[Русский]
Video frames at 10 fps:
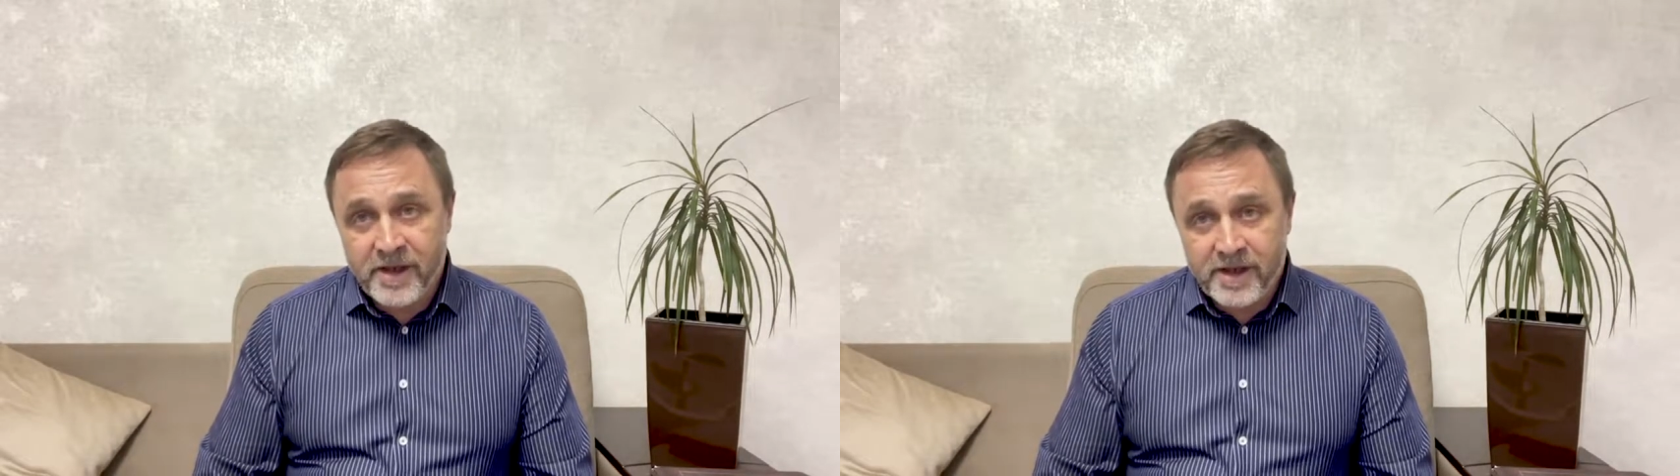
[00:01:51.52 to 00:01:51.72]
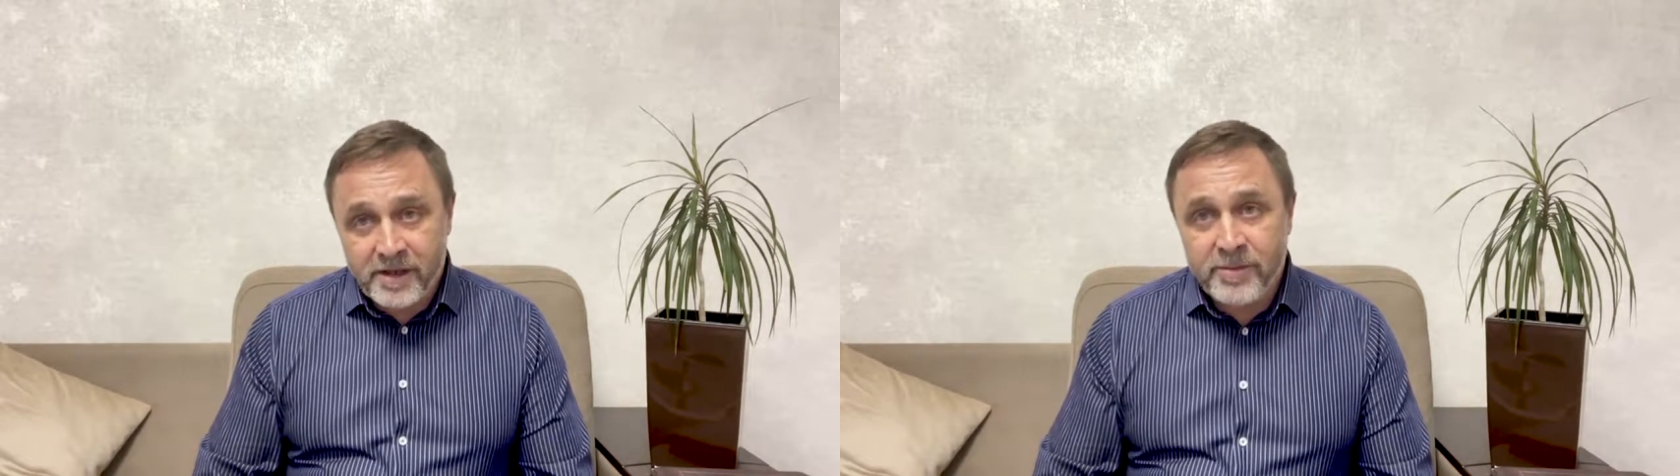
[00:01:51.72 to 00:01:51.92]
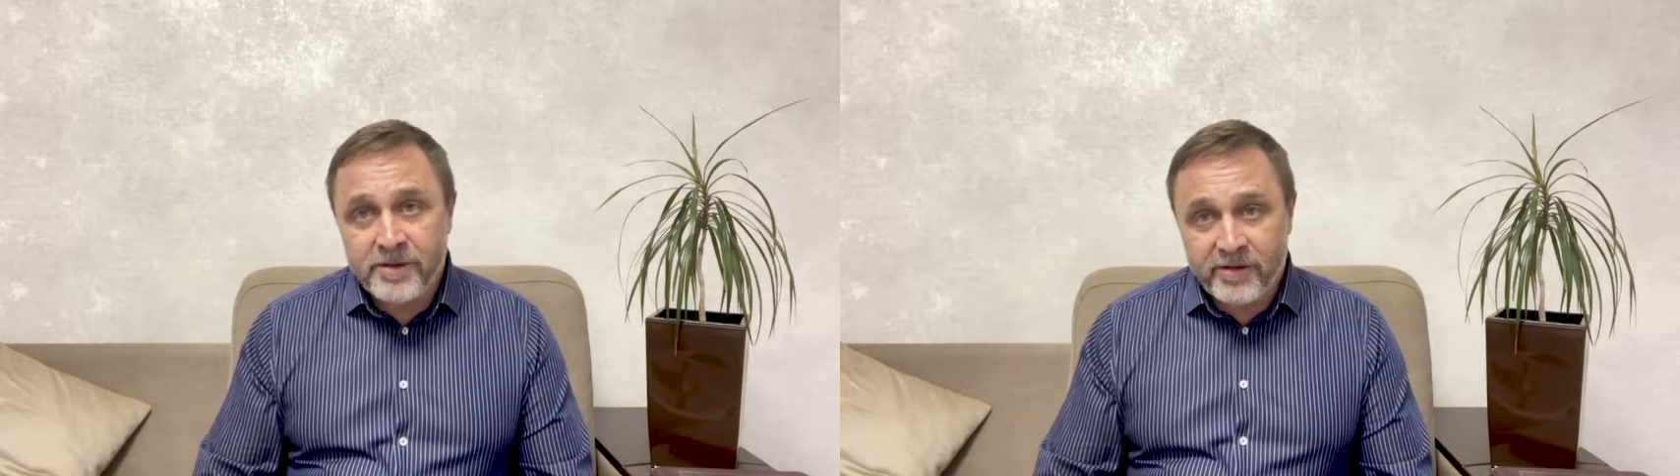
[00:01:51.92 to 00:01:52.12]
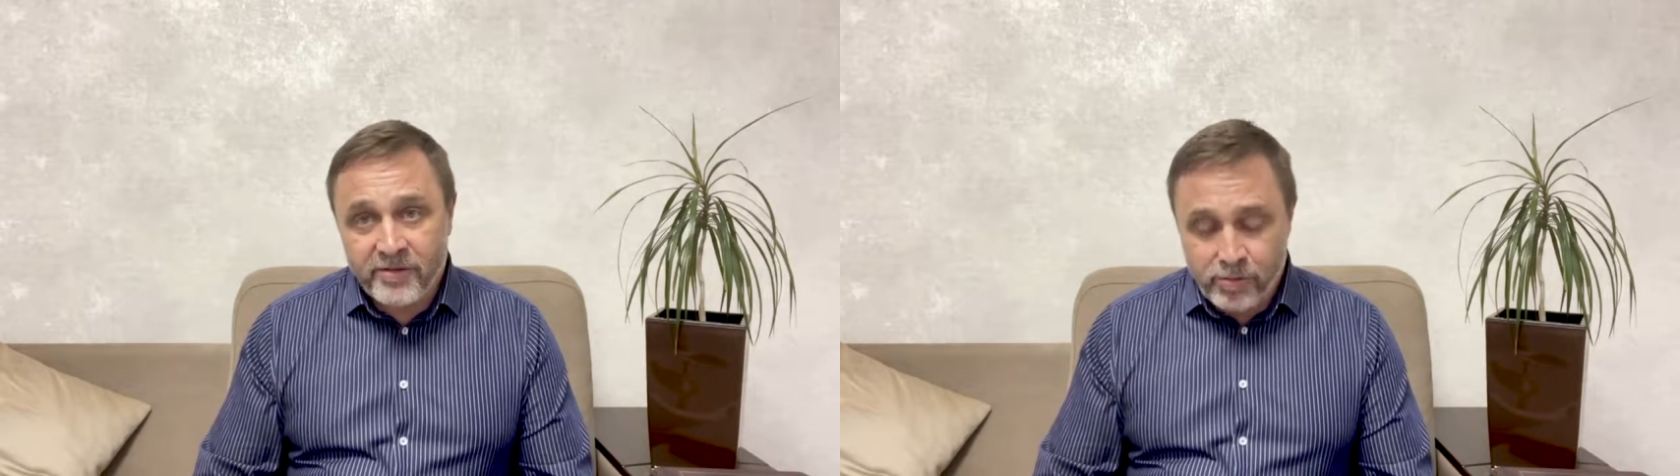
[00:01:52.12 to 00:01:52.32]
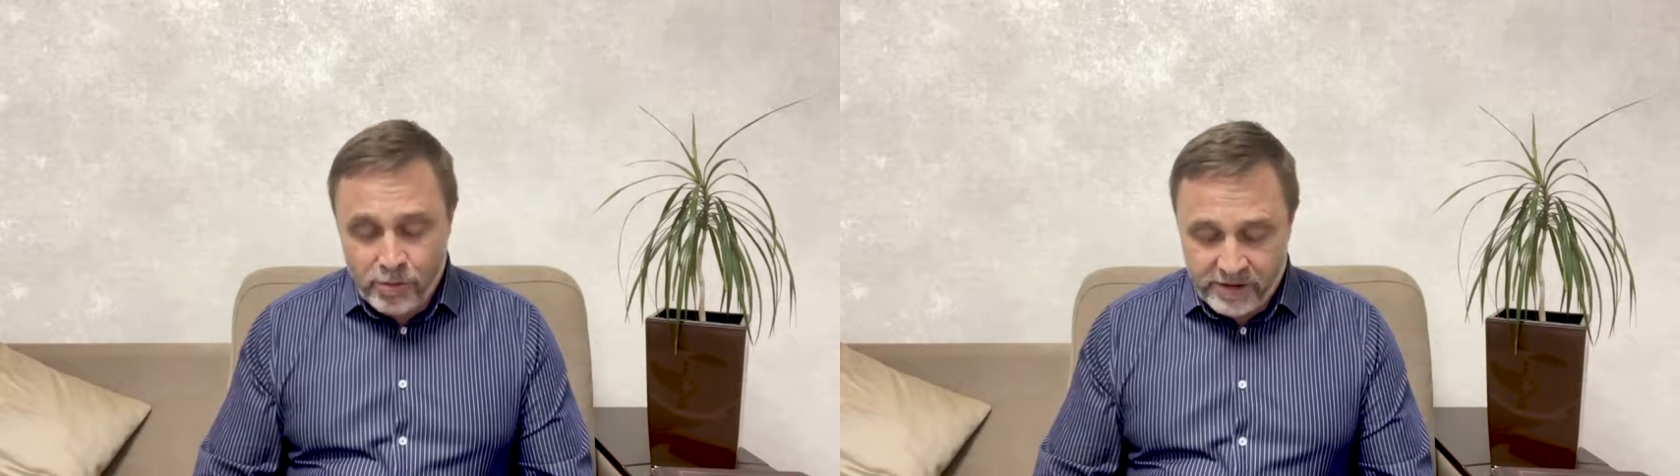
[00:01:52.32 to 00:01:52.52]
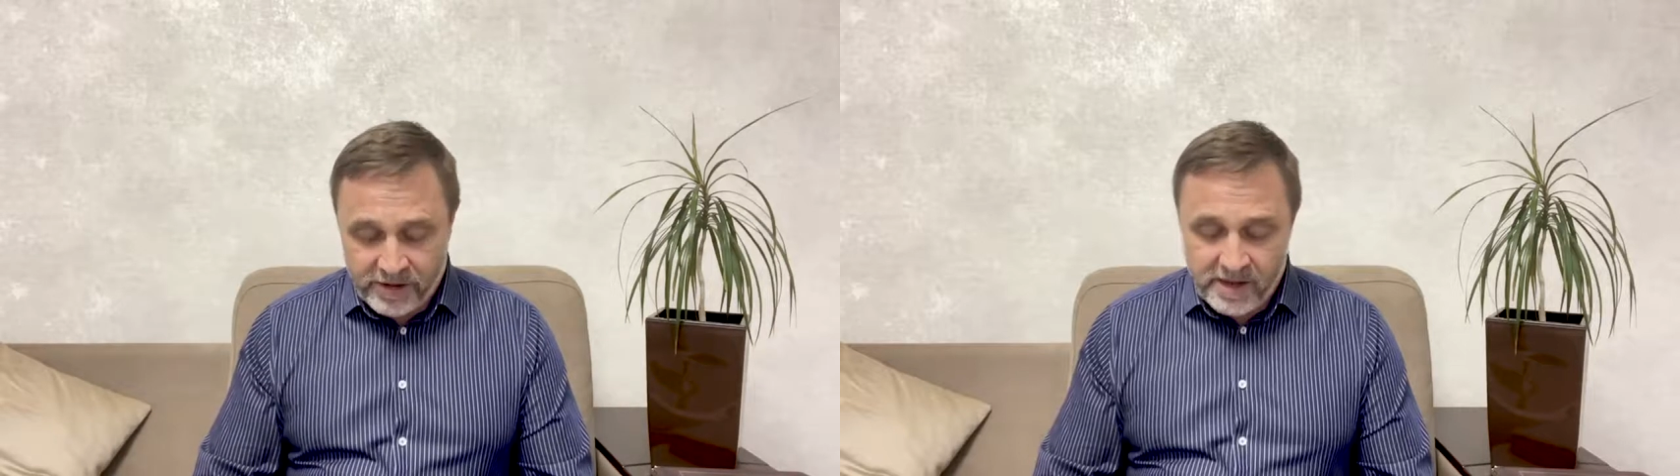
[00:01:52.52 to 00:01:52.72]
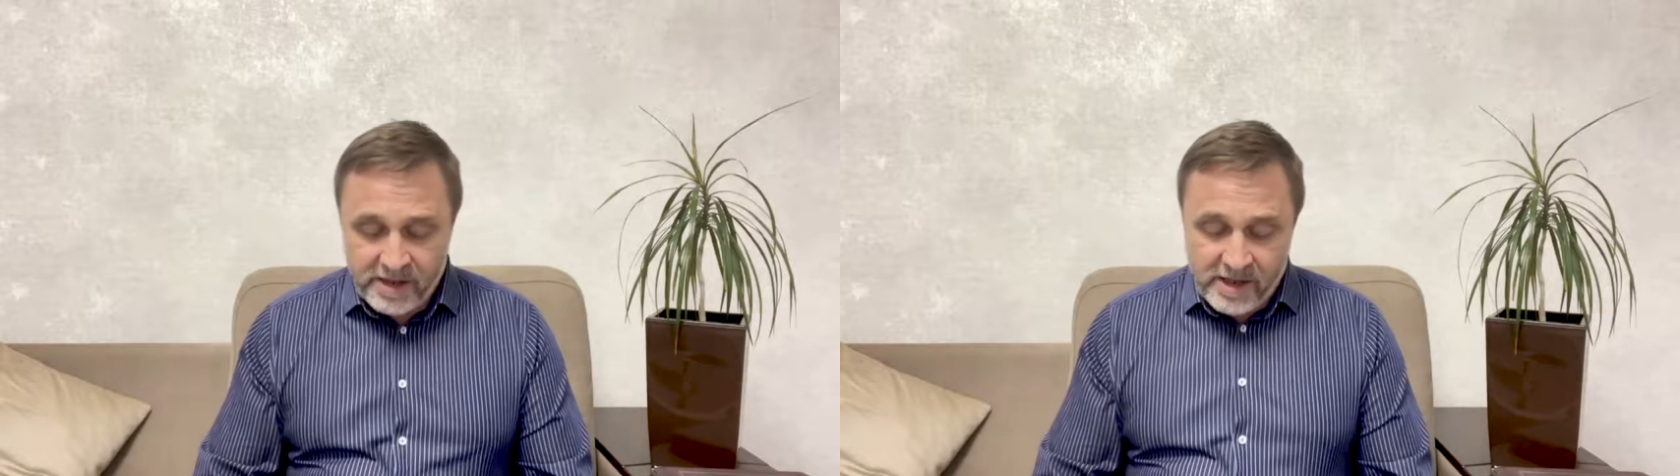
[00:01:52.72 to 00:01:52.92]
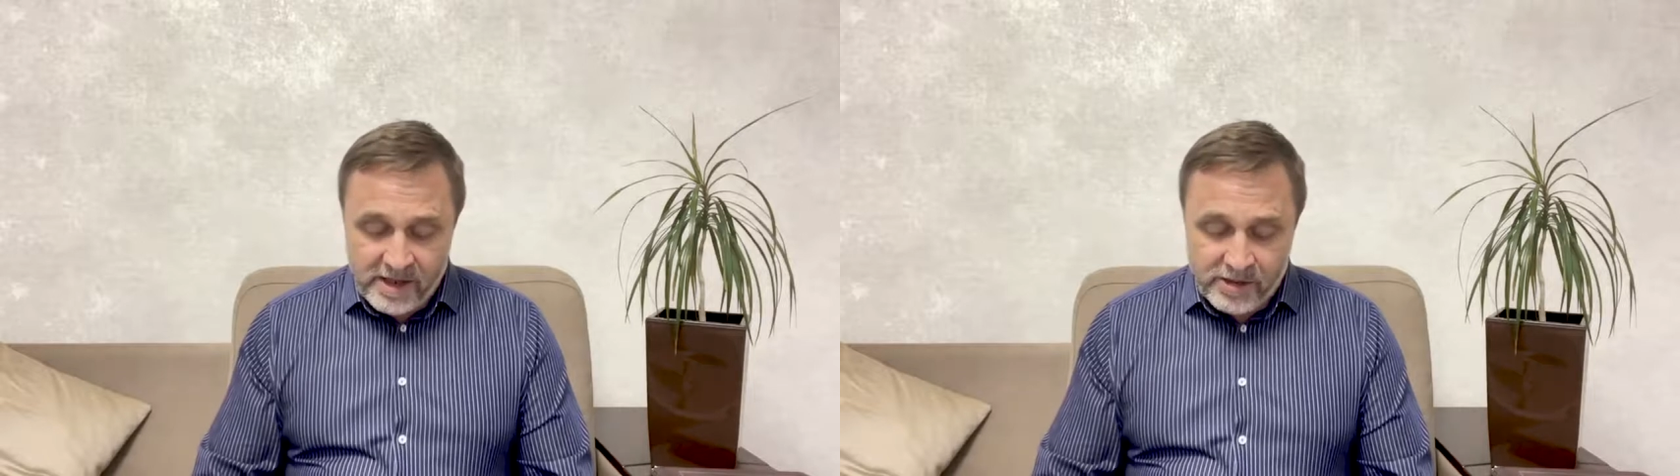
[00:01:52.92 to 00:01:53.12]
Именно в Боге.
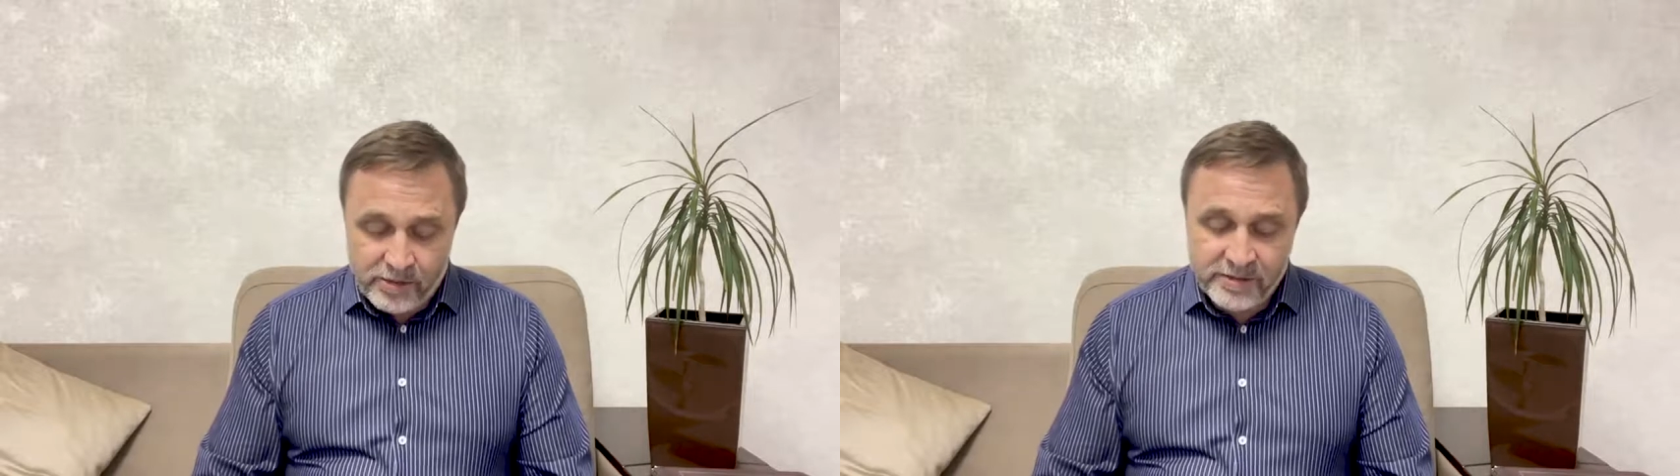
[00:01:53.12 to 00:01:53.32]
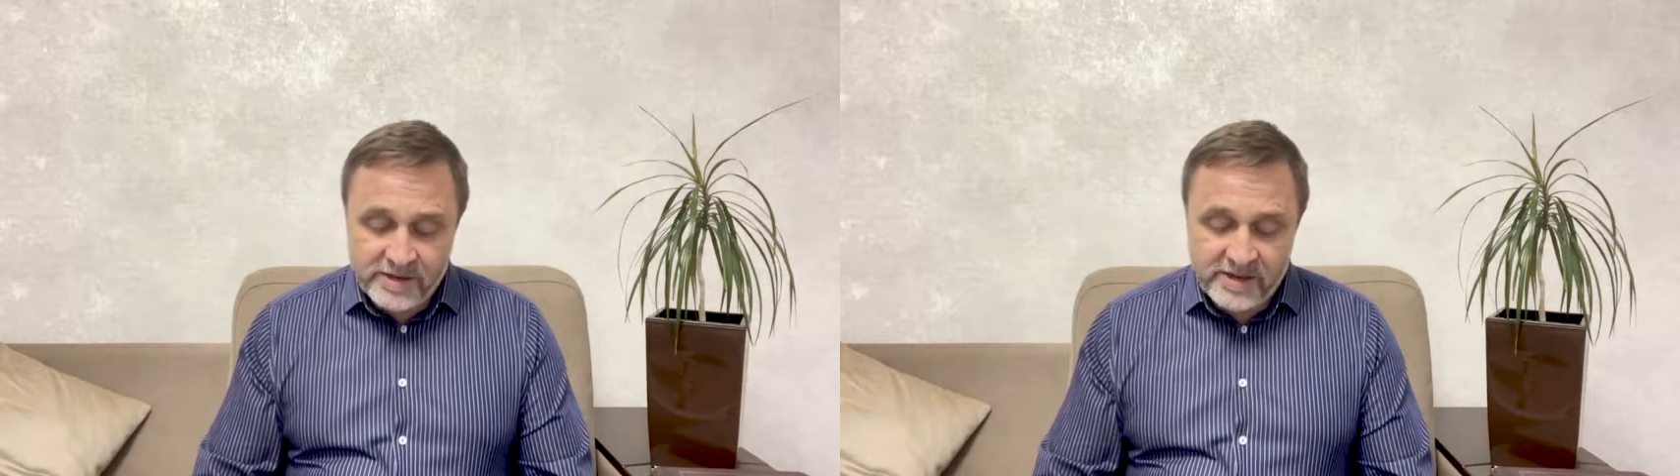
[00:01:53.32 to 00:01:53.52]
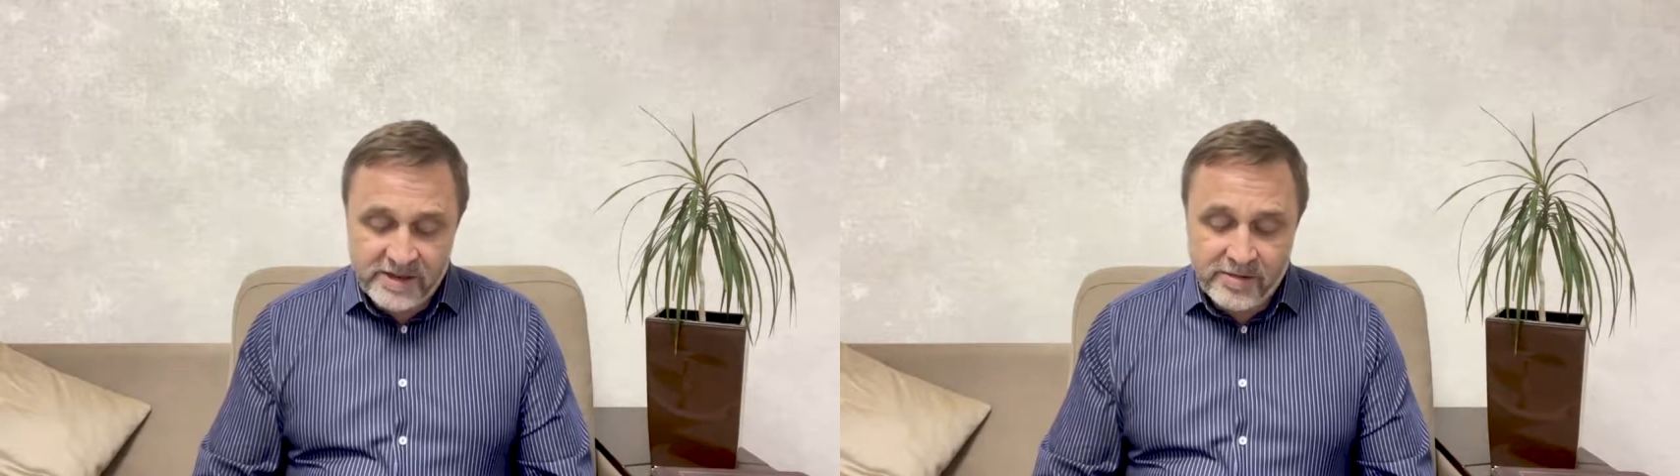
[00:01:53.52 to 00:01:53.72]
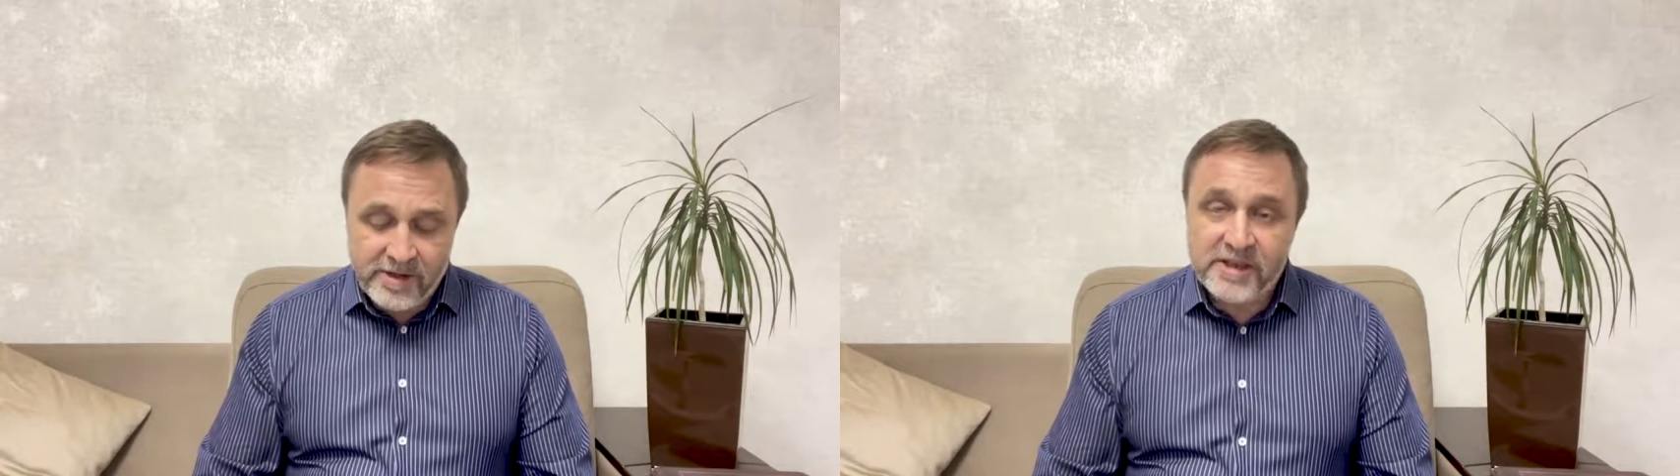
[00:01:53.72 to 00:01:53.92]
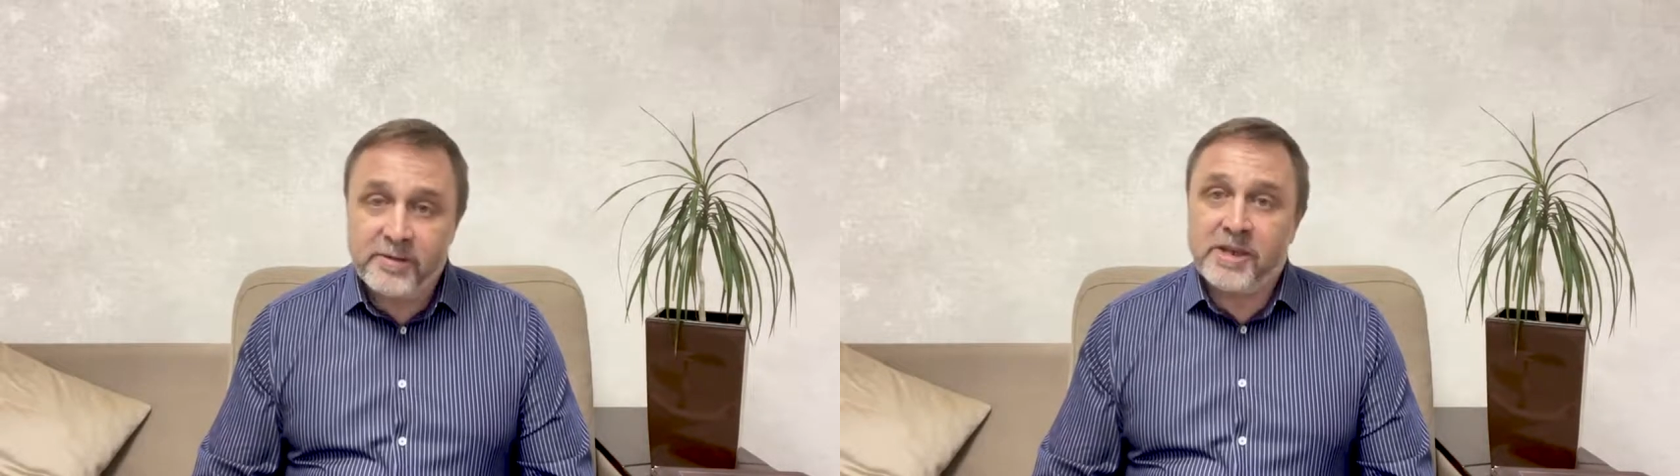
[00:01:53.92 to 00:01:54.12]
И он здесь говорит,